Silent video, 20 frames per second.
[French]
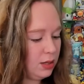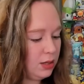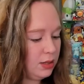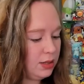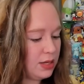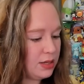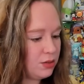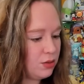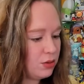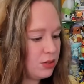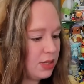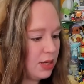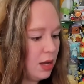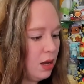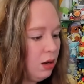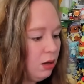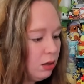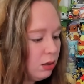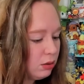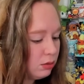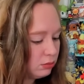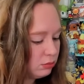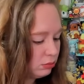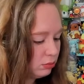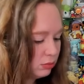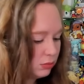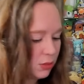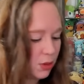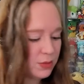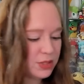Qu'est-ce que c'est Oh
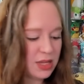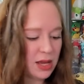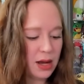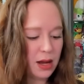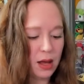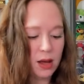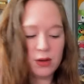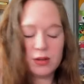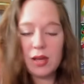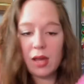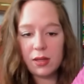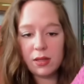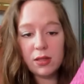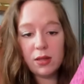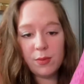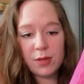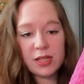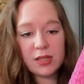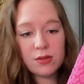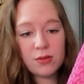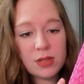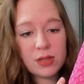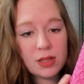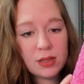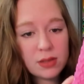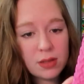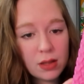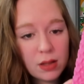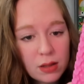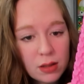Non mais ça, regardez, non mais qu'est-ce que c'est
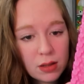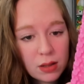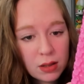que ça